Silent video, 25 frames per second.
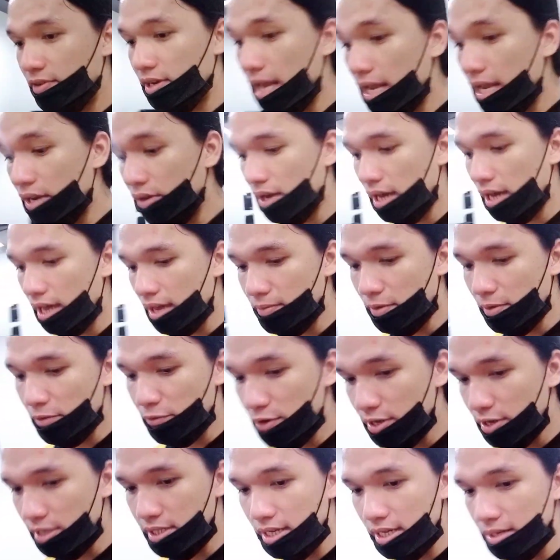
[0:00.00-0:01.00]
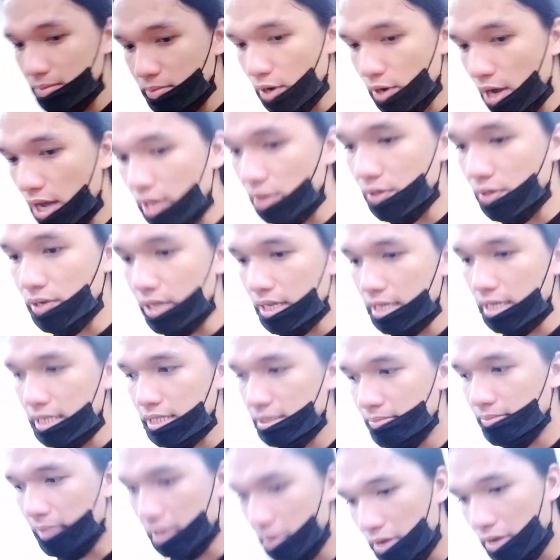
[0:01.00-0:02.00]
Laro ka lang mga first na buhaton
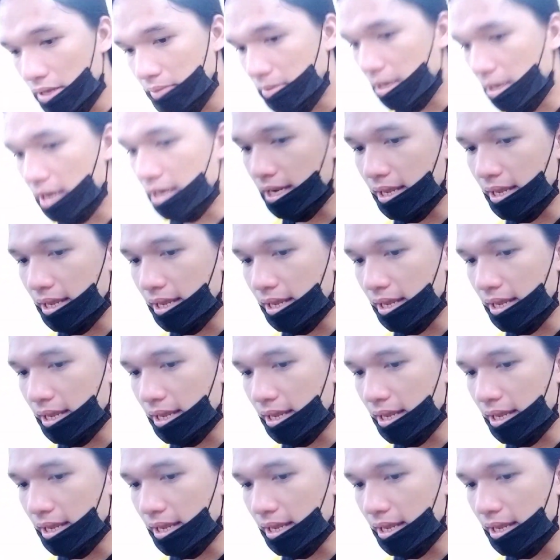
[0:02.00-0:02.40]
is magpami